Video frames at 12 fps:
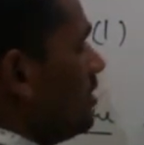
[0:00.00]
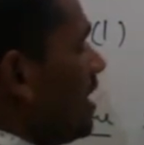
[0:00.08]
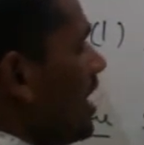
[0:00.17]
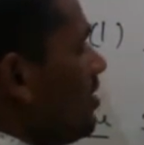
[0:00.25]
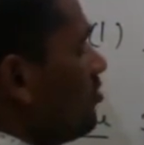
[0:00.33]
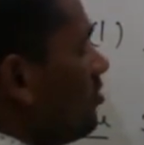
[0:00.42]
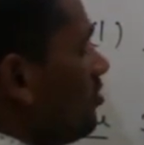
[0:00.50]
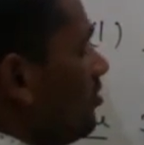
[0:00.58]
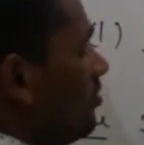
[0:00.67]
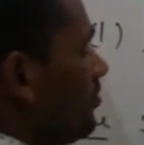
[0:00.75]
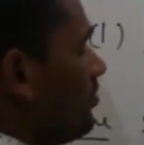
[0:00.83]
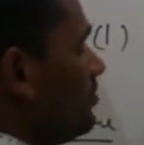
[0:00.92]
ग्राम
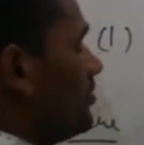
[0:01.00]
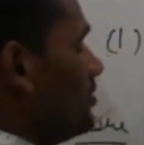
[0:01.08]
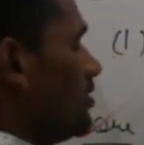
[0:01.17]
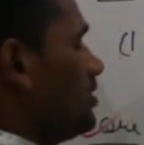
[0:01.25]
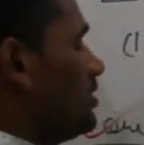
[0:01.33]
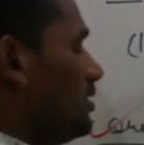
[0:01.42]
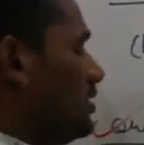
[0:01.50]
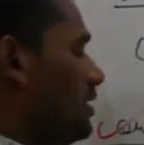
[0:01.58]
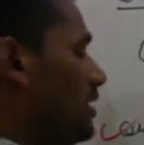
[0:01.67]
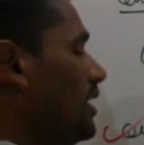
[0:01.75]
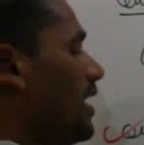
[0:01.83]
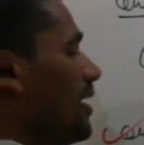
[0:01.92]
को
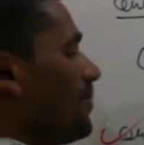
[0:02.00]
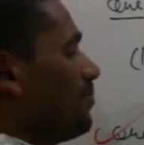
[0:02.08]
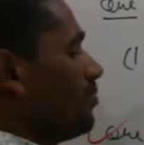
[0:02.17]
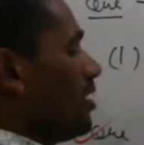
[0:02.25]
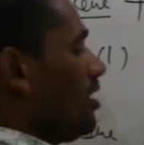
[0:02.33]
ठीक है